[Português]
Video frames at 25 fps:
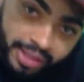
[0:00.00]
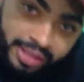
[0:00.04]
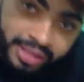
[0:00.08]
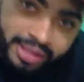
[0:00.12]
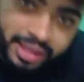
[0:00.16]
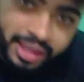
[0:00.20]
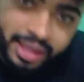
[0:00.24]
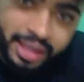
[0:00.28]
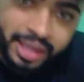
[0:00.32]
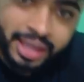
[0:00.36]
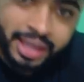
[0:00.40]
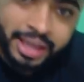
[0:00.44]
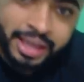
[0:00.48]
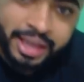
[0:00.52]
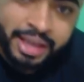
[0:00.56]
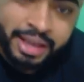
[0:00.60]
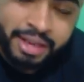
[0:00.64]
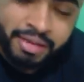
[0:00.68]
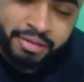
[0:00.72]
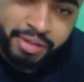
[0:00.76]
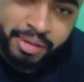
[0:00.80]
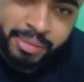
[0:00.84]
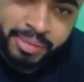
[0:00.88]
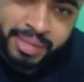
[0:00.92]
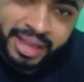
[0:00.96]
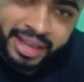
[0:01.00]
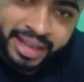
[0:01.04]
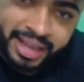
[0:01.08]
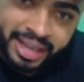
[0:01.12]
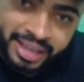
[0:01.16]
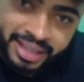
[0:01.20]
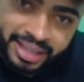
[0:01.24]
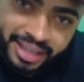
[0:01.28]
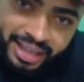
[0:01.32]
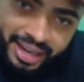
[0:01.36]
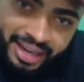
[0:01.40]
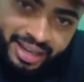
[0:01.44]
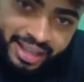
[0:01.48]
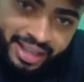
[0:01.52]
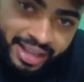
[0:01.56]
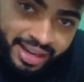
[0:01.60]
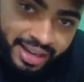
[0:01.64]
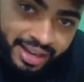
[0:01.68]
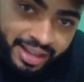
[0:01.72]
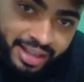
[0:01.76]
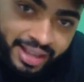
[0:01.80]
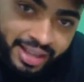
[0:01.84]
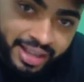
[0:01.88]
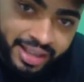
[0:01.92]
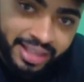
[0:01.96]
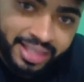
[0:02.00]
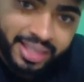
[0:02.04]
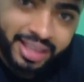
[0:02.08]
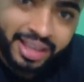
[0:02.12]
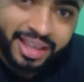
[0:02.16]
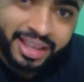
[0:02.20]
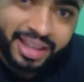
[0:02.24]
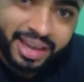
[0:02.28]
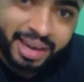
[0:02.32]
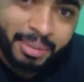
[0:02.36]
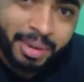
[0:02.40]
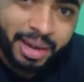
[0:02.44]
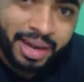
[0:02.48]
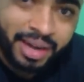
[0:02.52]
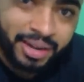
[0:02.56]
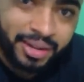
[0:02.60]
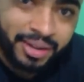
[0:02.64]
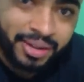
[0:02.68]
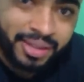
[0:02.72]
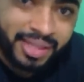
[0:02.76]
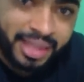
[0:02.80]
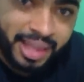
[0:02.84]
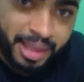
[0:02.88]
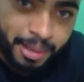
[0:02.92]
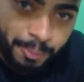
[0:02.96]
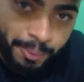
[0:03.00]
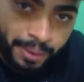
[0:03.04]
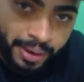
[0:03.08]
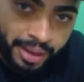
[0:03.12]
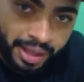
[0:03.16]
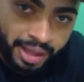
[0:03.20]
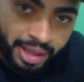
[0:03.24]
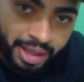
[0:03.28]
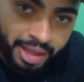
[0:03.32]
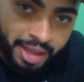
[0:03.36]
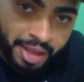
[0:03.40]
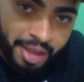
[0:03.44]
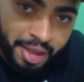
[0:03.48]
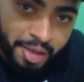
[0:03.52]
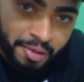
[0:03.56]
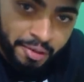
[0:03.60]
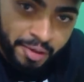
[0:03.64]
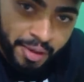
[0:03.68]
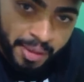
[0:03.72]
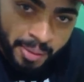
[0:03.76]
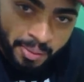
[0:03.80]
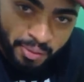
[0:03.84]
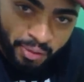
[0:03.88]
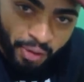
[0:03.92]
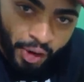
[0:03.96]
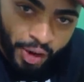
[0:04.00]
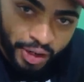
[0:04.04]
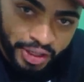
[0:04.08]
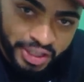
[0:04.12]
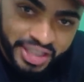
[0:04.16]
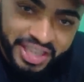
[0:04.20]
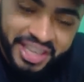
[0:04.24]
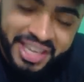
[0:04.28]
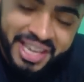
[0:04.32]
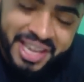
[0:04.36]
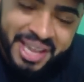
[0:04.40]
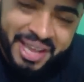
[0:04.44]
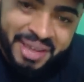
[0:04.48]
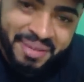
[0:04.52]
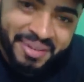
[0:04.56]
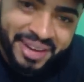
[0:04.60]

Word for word: nós. Vamos acreditar nele e seguir trabalhando sempre, firme e forte.